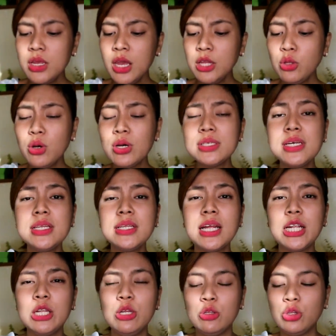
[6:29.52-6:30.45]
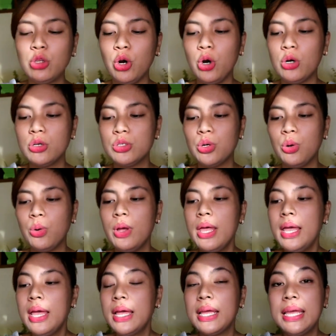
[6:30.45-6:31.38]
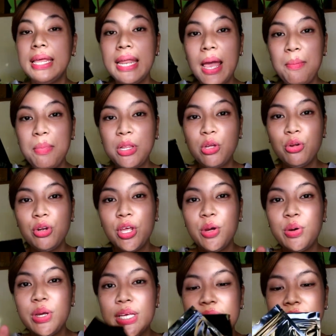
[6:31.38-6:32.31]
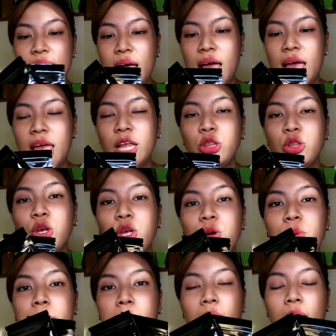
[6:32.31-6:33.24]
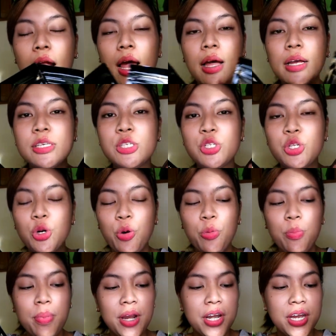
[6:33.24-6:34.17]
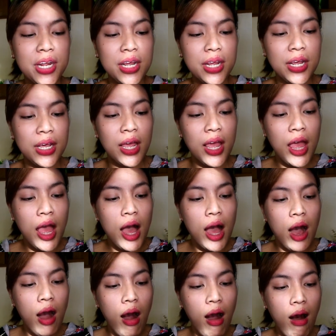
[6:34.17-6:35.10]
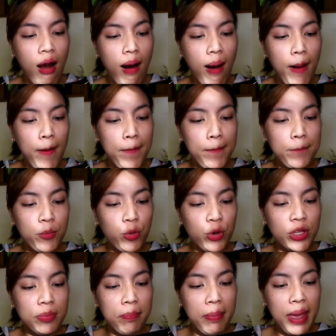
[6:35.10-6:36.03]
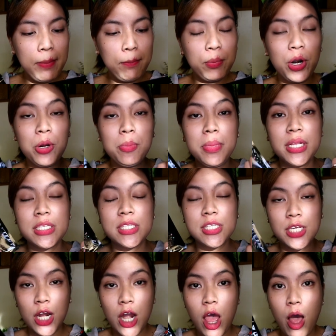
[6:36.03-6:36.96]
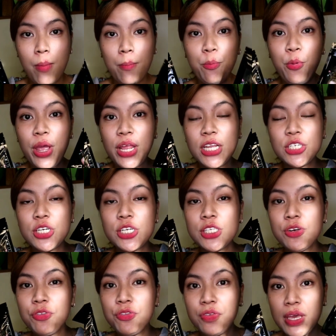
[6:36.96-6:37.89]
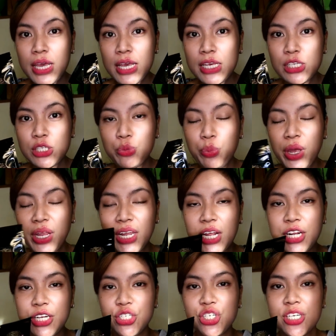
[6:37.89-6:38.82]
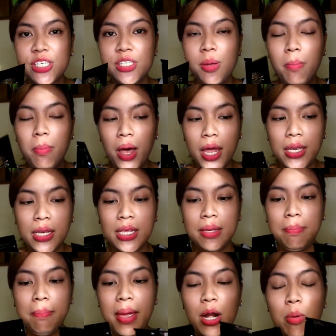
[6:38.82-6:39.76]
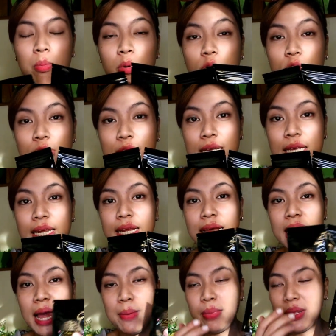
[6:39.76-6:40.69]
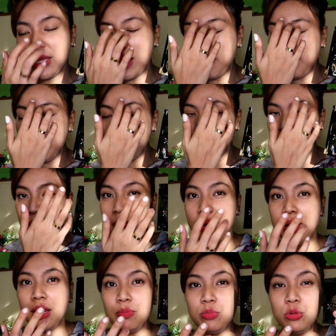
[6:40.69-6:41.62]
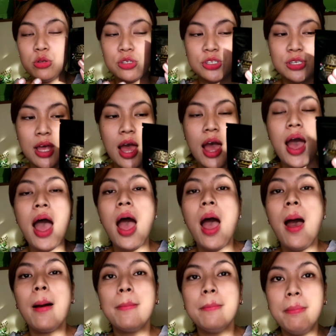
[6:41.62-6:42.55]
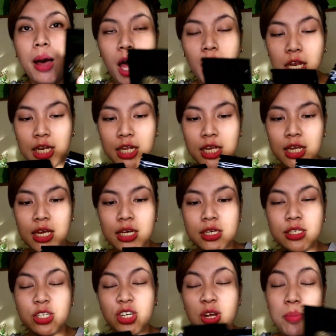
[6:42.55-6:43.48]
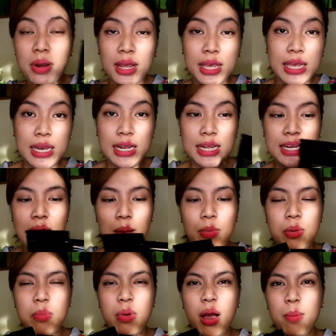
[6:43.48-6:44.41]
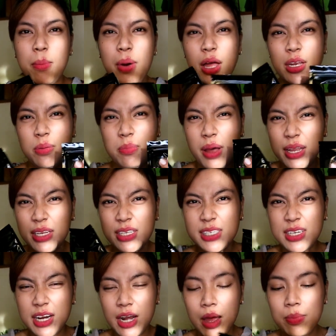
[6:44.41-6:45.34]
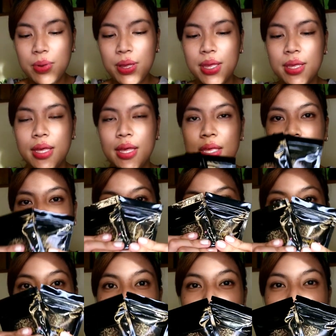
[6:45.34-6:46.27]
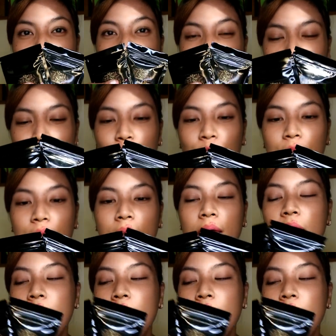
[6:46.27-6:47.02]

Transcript: Ito kasi tatlo to. So, ginamit ko na yung isa. Ito yung parang strawberry um, with peppermint scrub. Pwede siya sa face, pwede rin siya sa body. Pero mostly, ginagamit namin ni Bebelab to sa body. Kasi syempre, ang hilig namin mga body-body scrub, ganyan, ganyan. So, tatlo yon